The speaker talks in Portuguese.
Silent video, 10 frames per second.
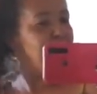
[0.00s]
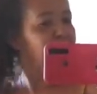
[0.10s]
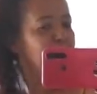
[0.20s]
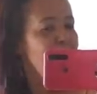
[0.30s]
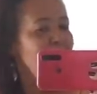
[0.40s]

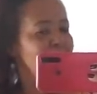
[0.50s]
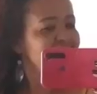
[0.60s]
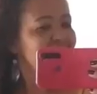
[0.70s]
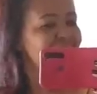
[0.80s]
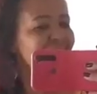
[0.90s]
Tudo bem?
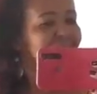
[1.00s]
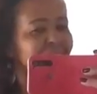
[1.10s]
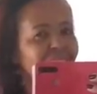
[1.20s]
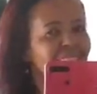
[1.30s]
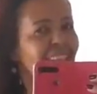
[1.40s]

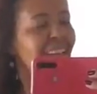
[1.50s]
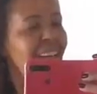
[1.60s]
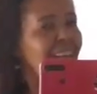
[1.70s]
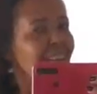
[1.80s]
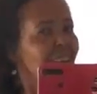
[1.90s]

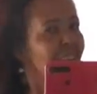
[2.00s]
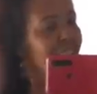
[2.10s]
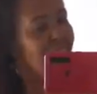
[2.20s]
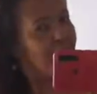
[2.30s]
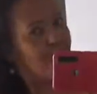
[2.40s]
Aí, ó,
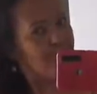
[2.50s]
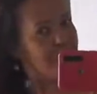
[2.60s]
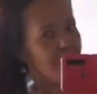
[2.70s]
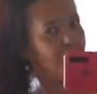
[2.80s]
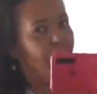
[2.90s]
deixa eu
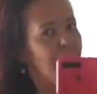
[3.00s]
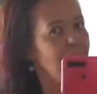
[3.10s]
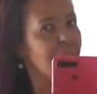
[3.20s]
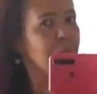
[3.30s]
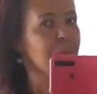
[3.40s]
mostrar o
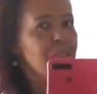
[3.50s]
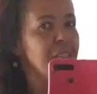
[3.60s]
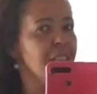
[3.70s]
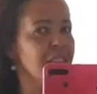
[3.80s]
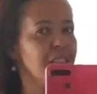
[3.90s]
cabelo pra
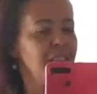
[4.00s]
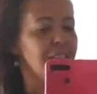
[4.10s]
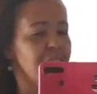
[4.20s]
vocês.